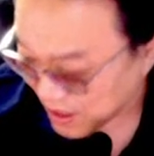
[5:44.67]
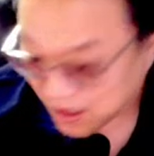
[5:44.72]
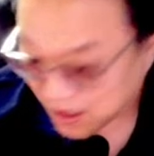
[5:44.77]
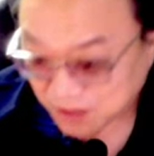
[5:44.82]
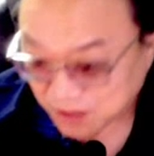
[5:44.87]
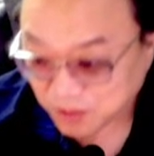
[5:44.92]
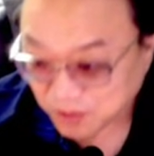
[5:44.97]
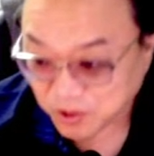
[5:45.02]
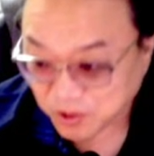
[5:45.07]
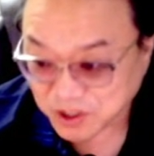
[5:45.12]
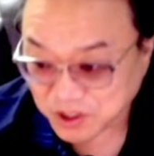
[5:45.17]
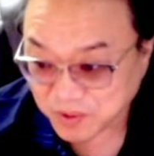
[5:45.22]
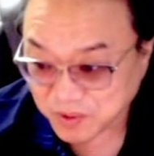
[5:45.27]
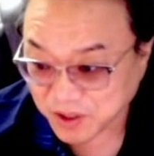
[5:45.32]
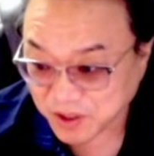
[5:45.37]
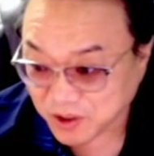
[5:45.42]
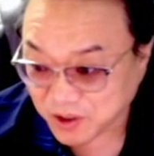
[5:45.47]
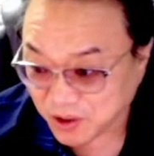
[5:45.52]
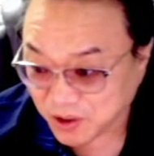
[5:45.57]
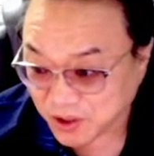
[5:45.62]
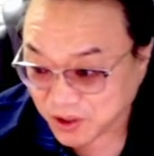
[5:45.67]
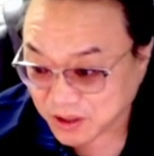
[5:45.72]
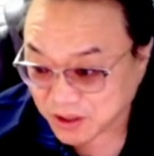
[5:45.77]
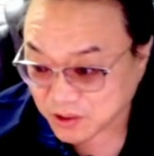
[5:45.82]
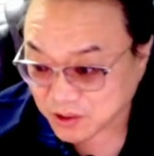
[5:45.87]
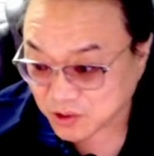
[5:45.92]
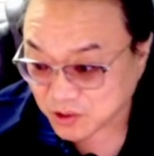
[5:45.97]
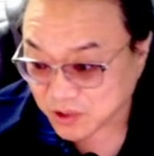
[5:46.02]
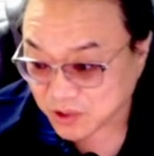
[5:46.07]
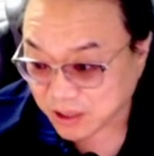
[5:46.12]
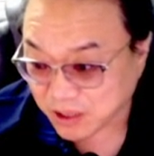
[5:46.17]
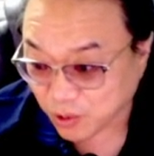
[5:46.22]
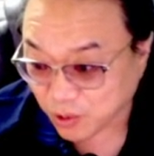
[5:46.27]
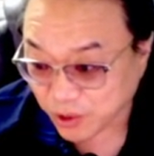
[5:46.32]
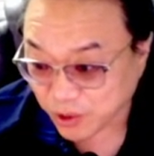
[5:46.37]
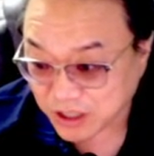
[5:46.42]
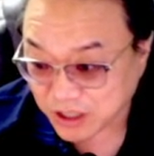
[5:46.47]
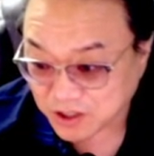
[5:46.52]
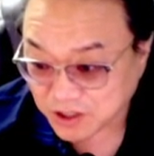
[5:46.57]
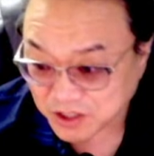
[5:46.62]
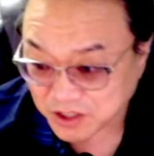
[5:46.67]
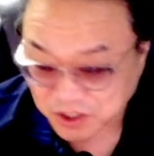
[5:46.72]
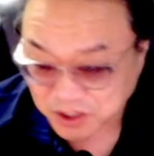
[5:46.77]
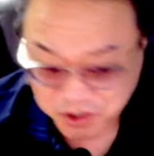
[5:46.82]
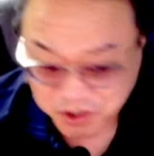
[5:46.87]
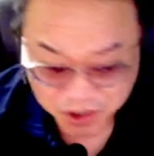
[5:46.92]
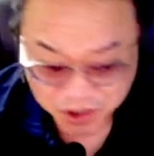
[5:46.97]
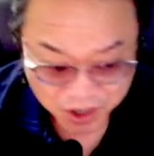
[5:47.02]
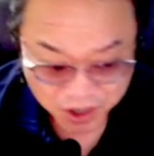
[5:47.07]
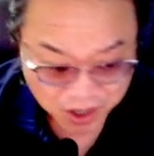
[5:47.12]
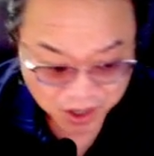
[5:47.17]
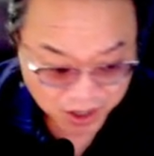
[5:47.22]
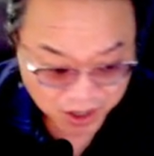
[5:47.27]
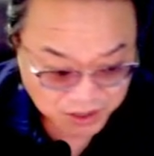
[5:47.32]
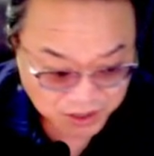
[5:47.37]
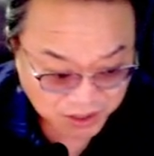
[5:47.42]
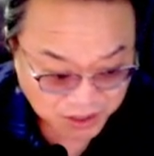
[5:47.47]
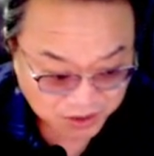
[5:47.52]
퓨어셀 또 보시면요, 연속적으로 한 오 일 처지죠.